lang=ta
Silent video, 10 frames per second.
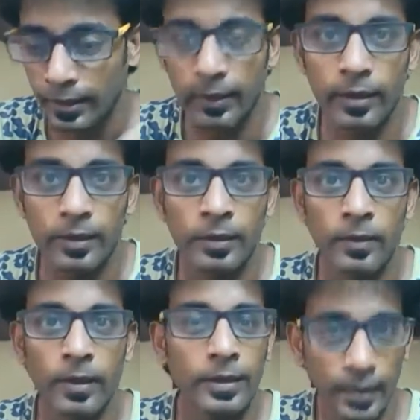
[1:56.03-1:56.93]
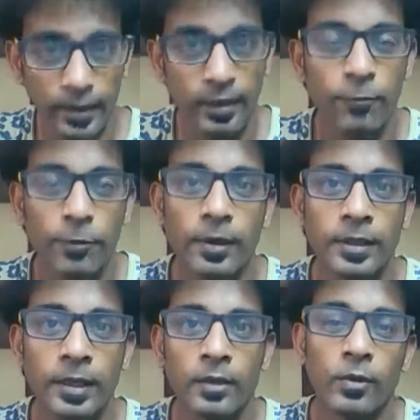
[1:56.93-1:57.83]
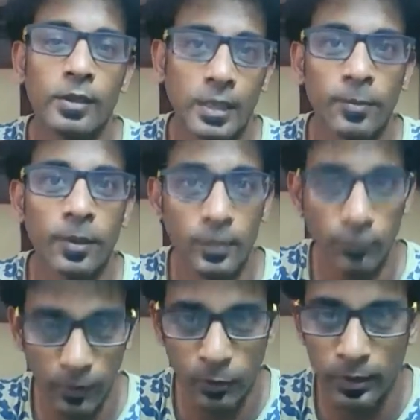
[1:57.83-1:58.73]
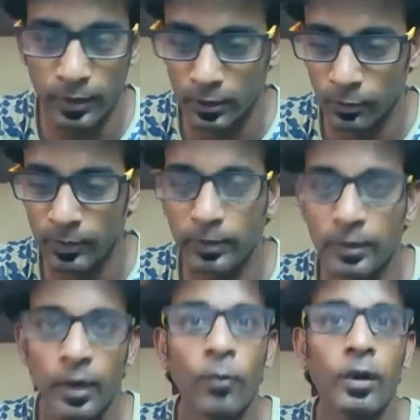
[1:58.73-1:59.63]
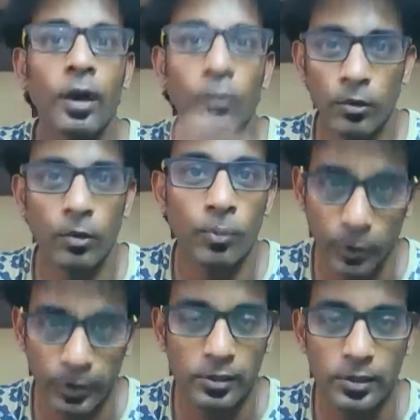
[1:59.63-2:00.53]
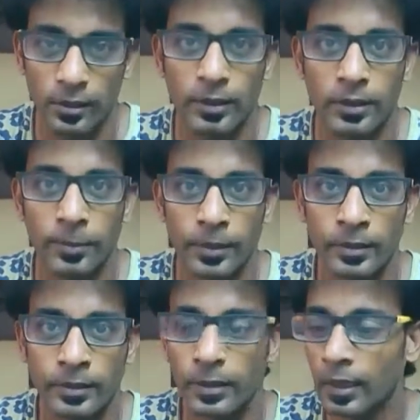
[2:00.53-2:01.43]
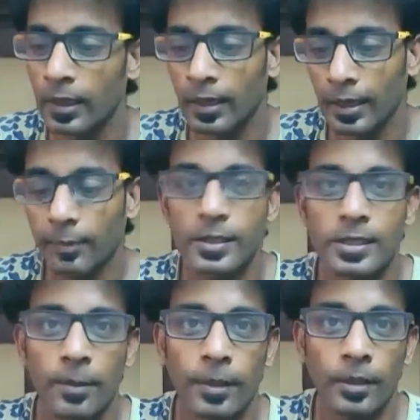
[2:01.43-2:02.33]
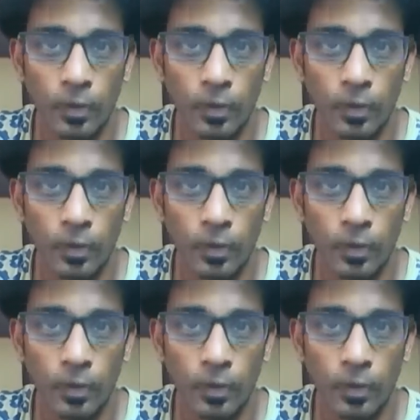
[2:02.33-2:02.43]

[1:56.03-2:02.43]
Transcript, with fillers: என்னன்னா இது என்னென்ன ஃபீல்டு தெரியாதவங்க சில பேர் இந்த ஃபீல்டுக்குள்ளே எடுத்துகிட்டு வந்தேன் அவங்களுக்கு அவங்களுக்குள்ள ஒரு பொட்டன்ஷியல் இருக்கிறத பார்த்து அது மாதிரி சில பேர்